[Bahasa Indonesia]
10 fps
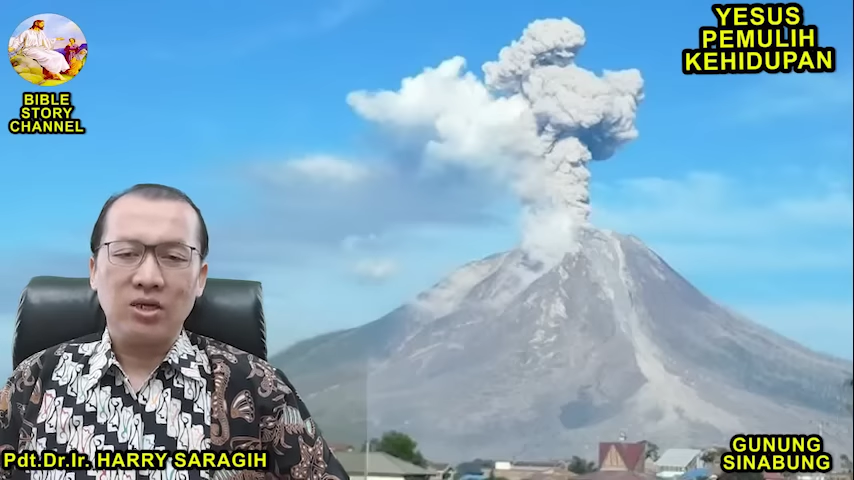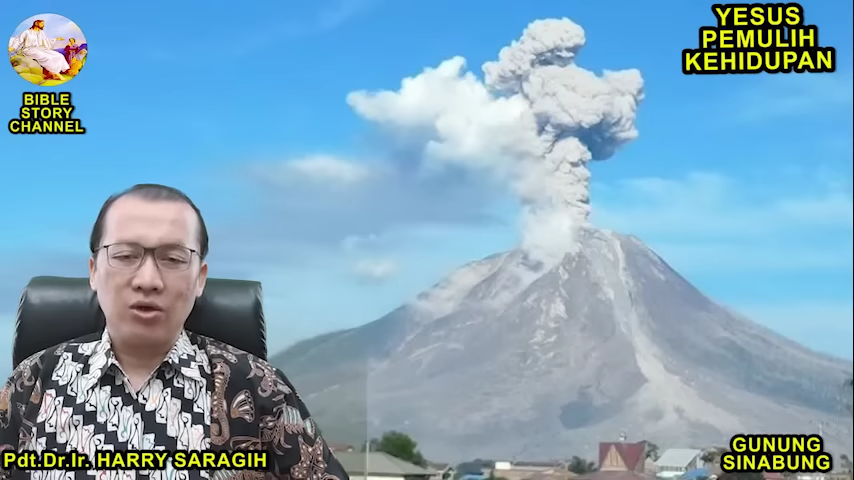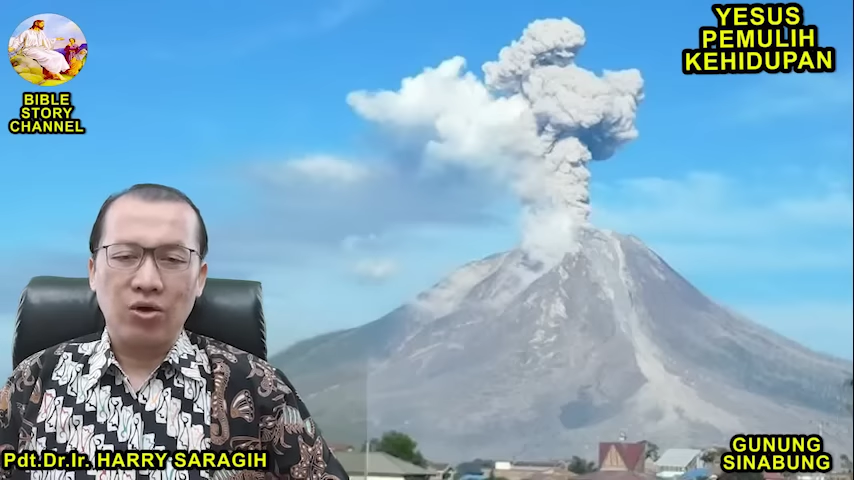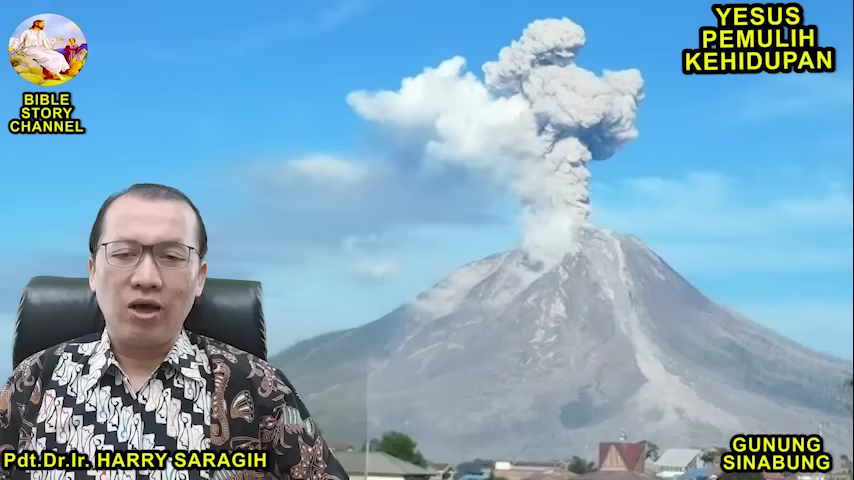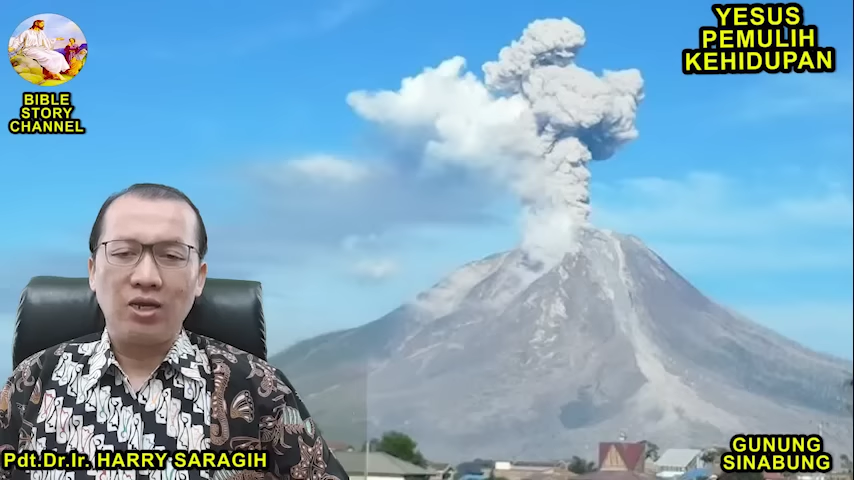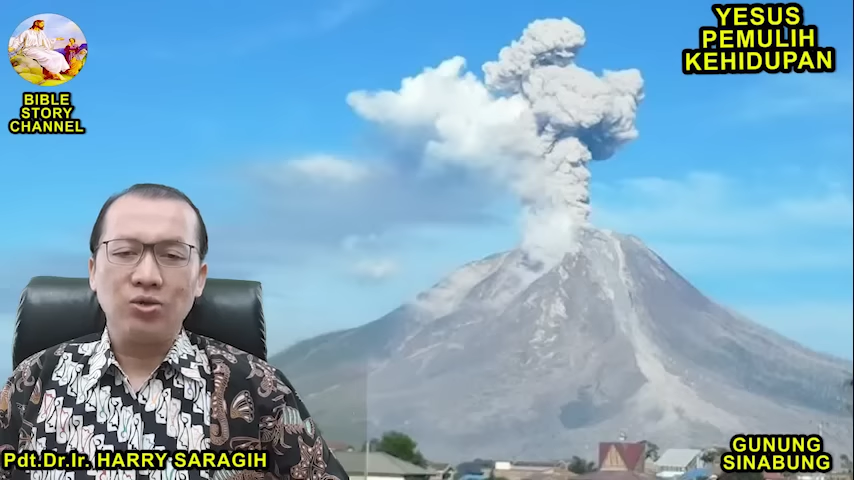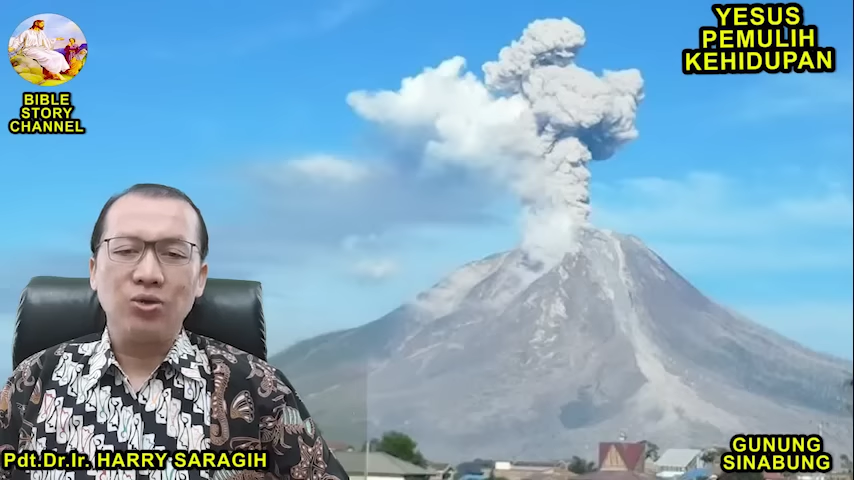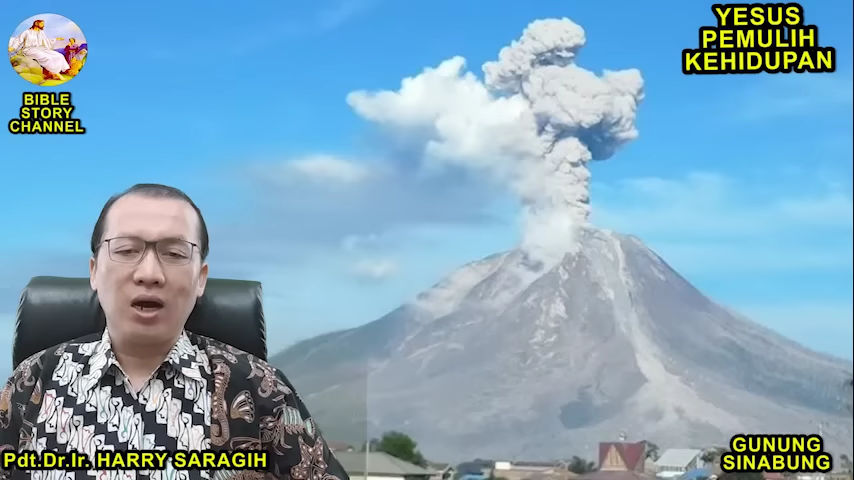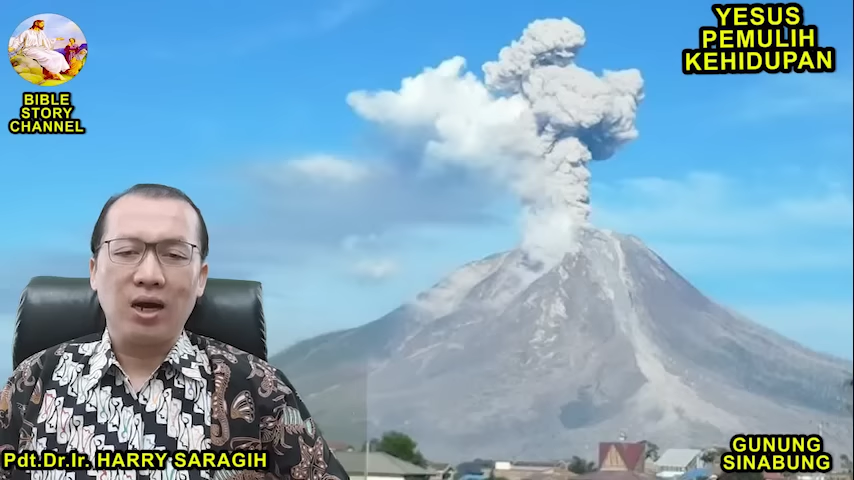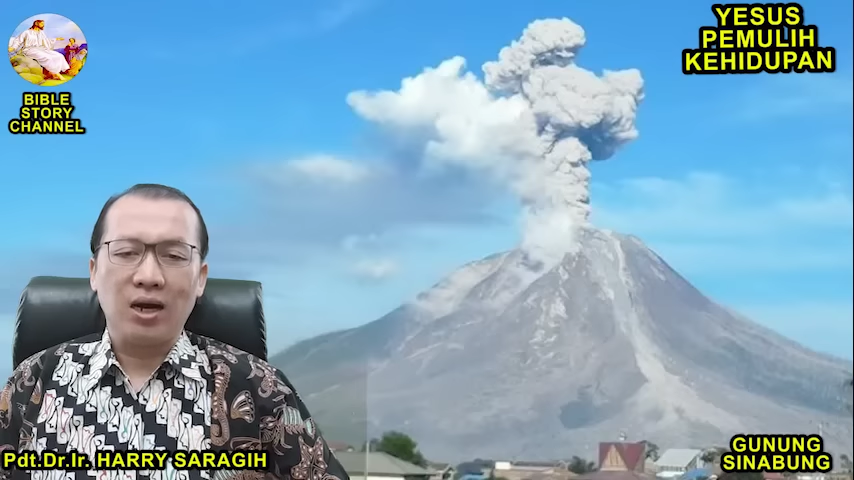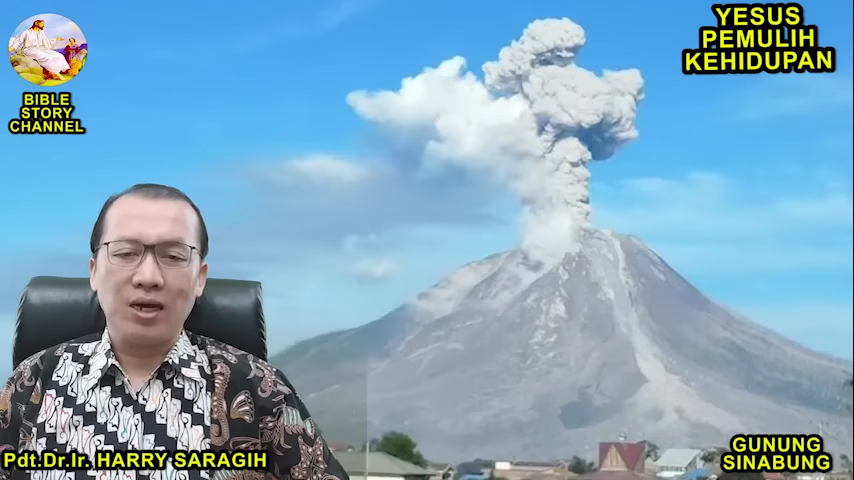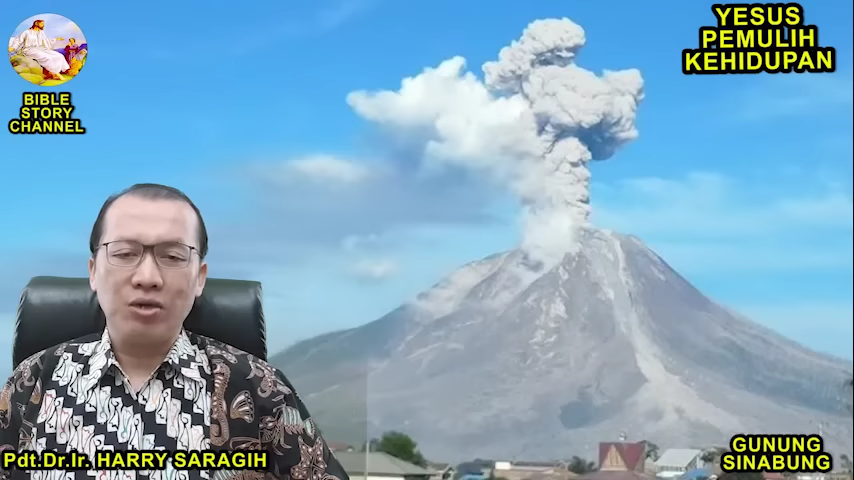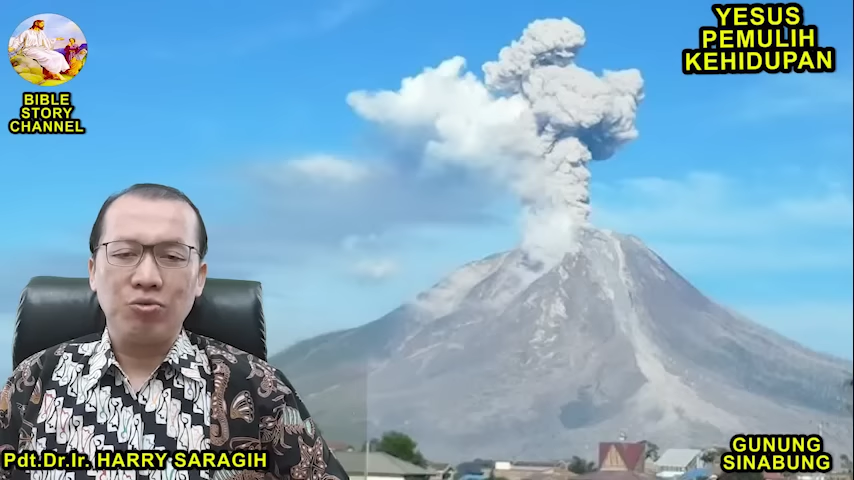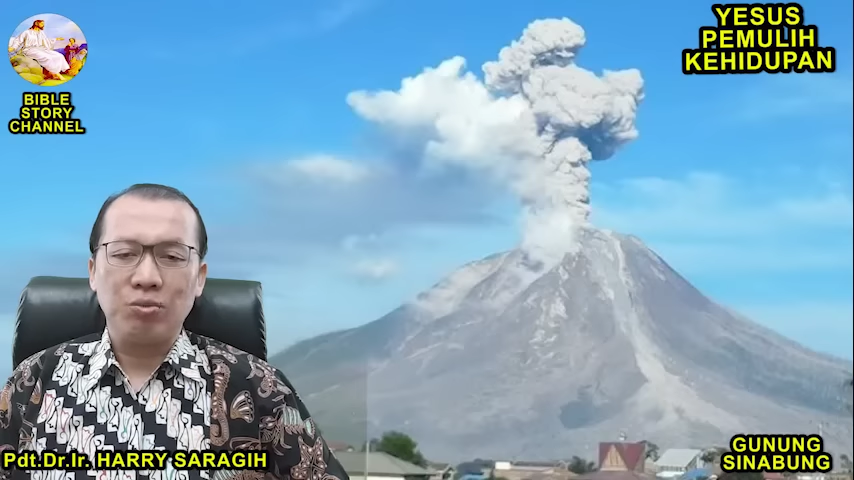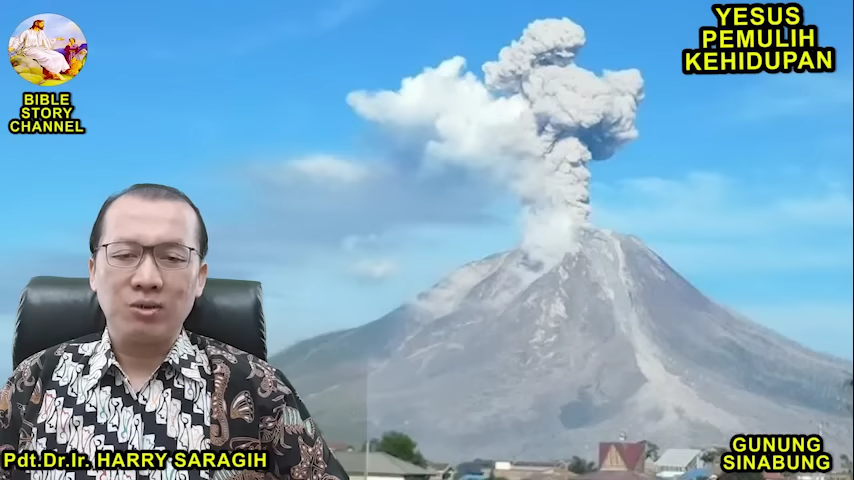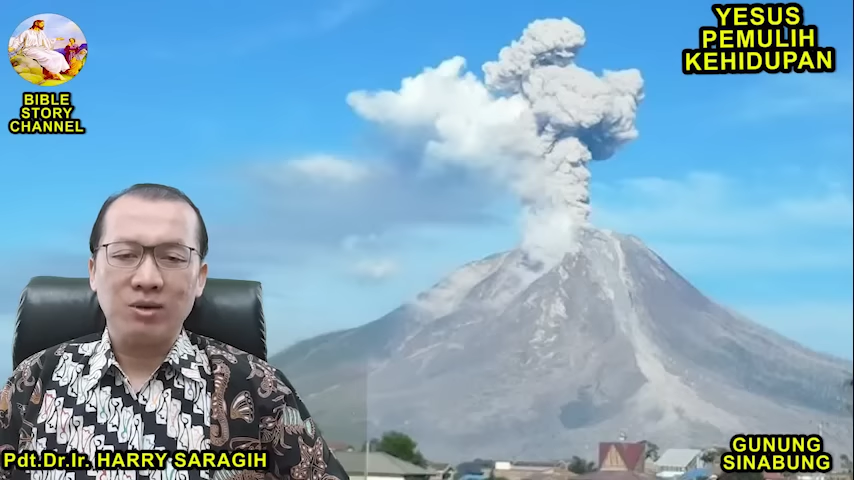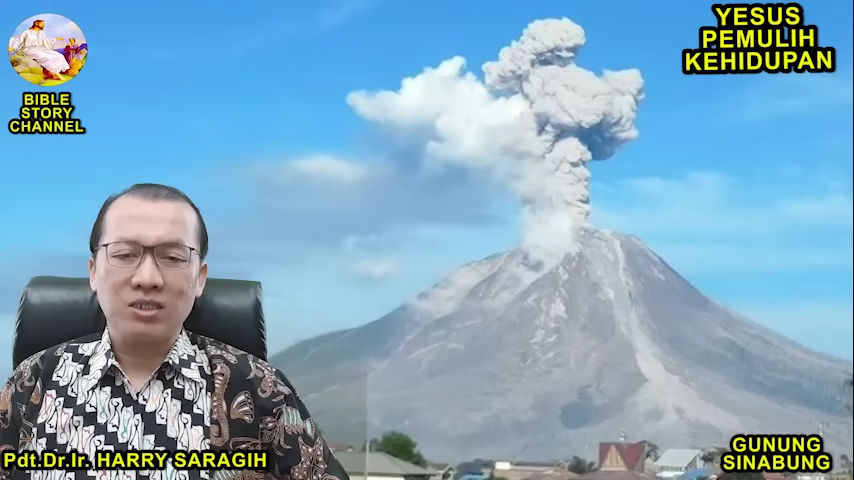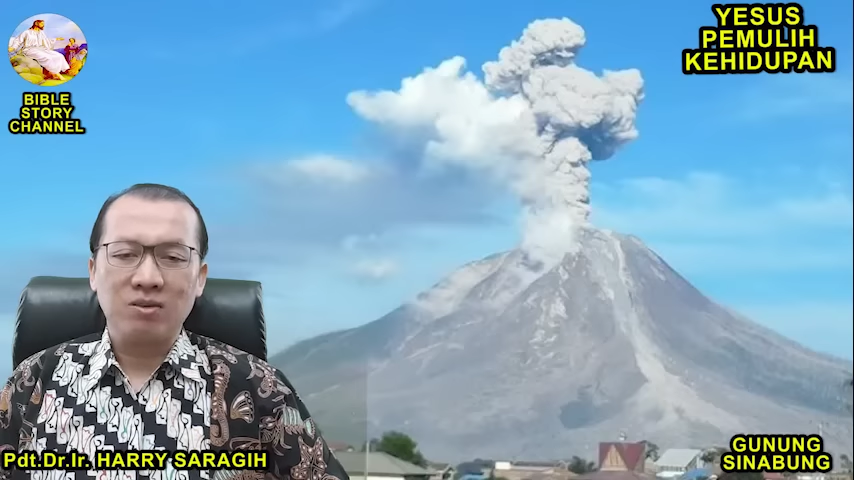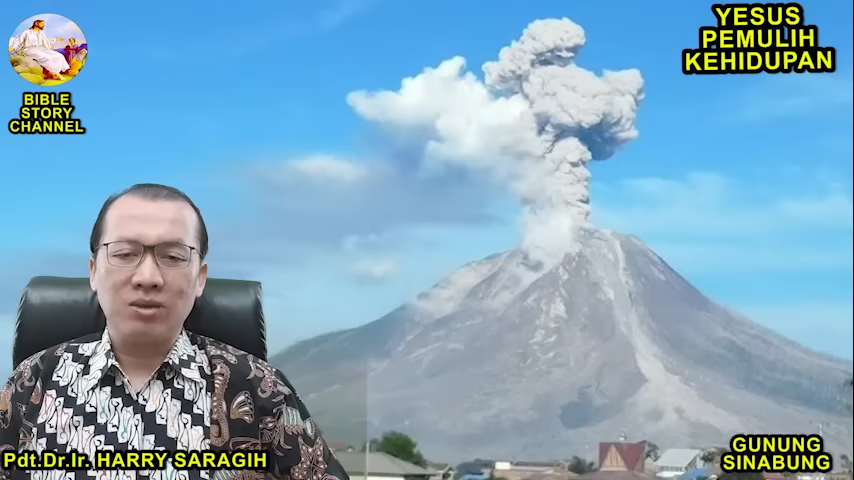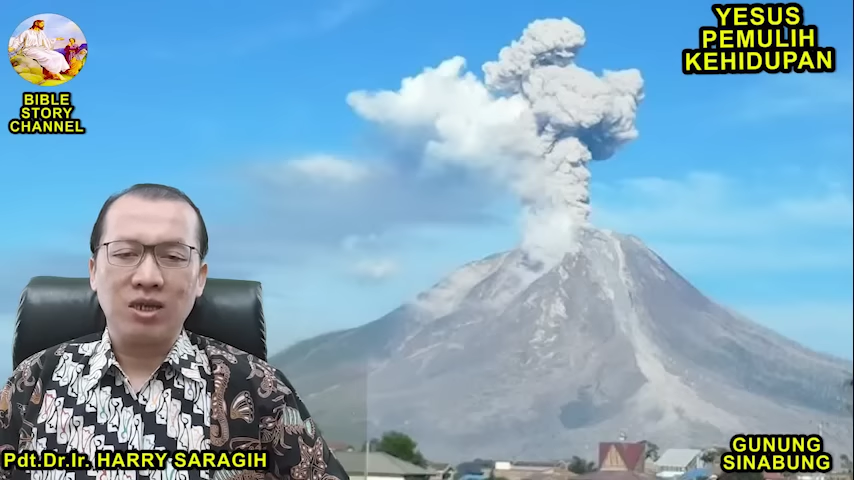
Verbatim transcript: Yohanes 2 ayat 25 sampai